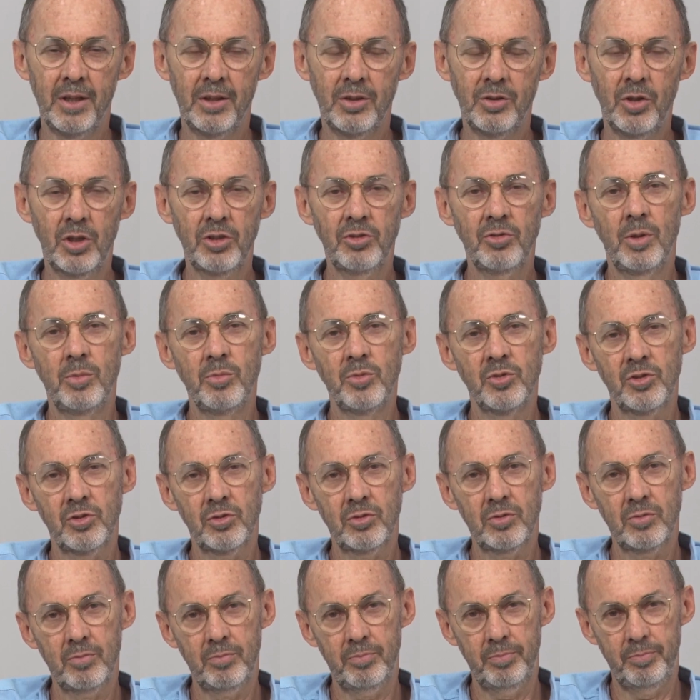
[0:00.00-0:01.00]
Nós
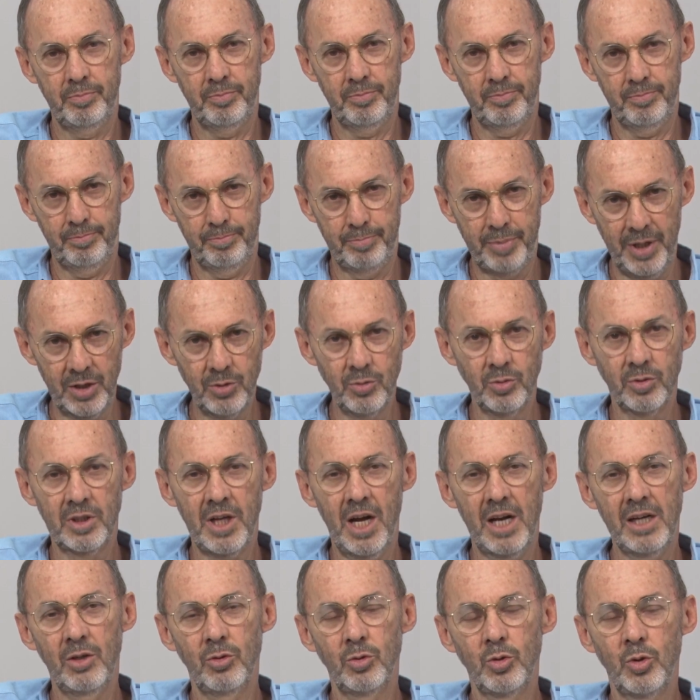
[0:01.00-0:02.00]
vamos
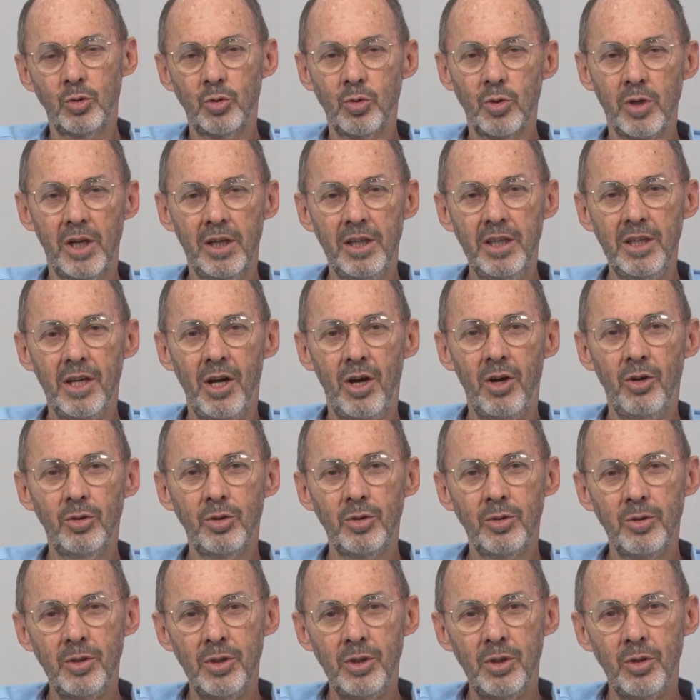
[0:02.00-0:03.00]
perguntar ao Dr.
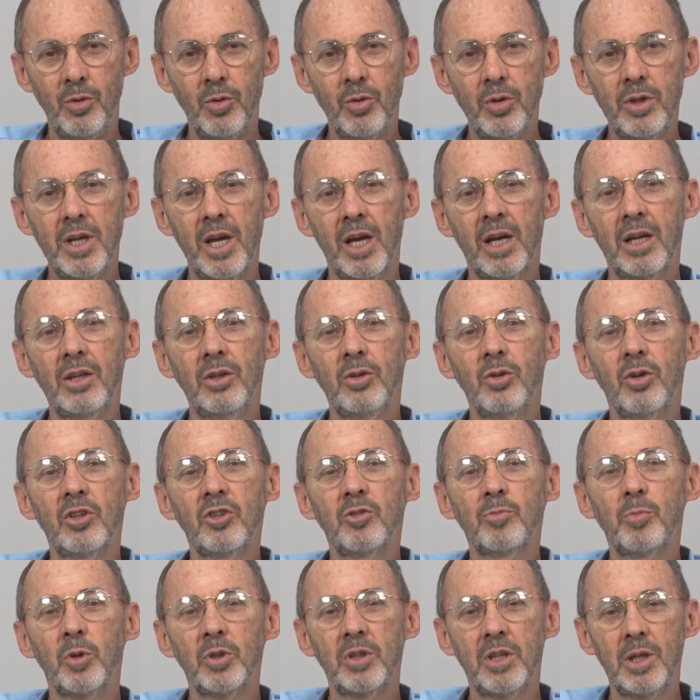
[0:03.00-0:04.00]
Agnaldo o que é que
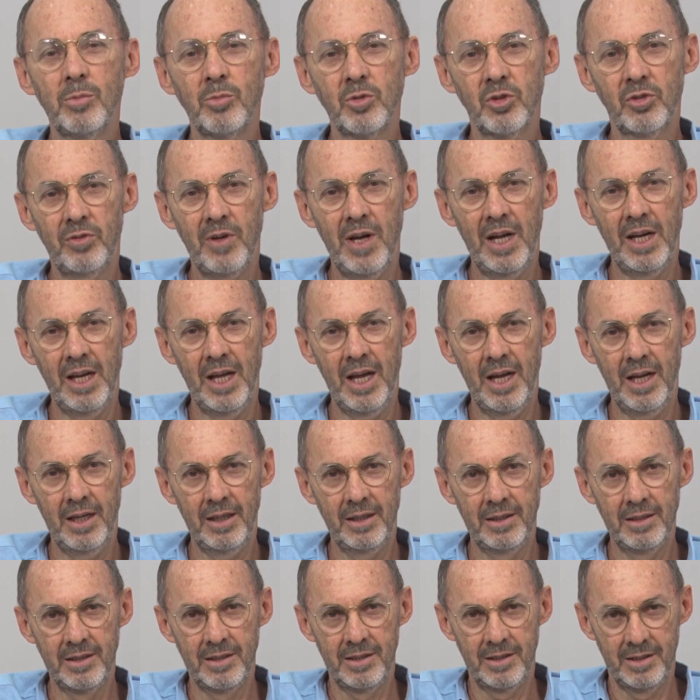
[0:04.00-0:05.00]
nós podemos
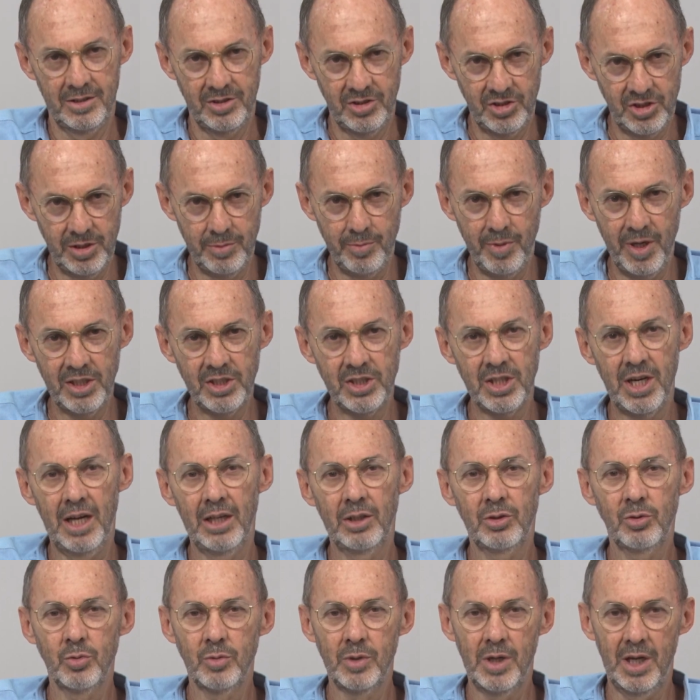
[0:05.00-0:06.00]
falar de
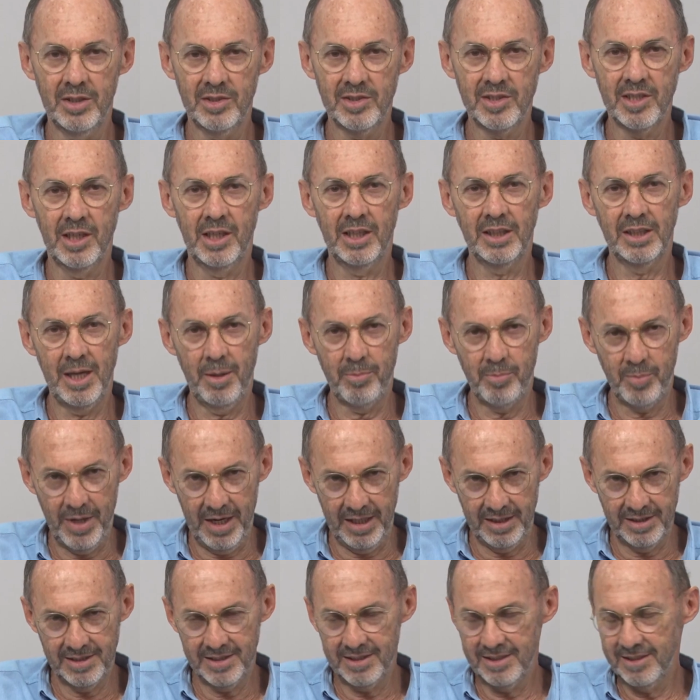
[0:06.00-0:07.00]
imediato acerca da
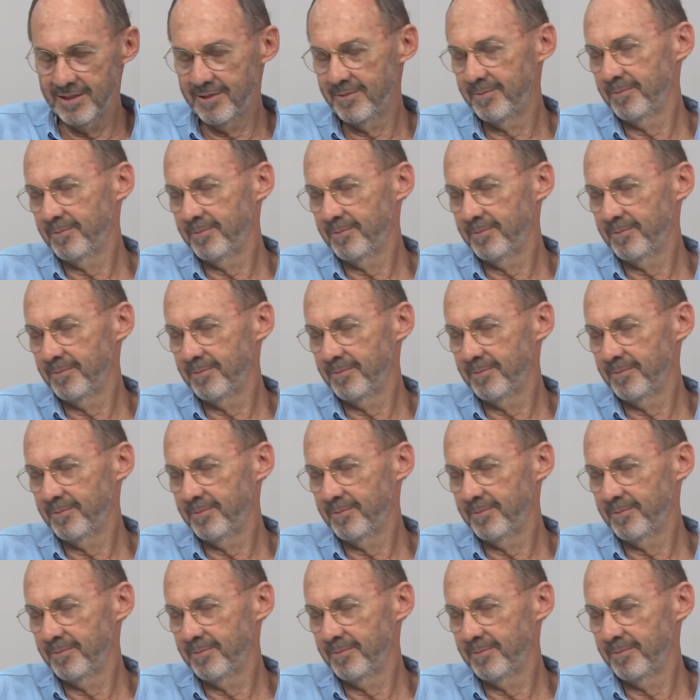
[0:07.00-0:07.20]
paz.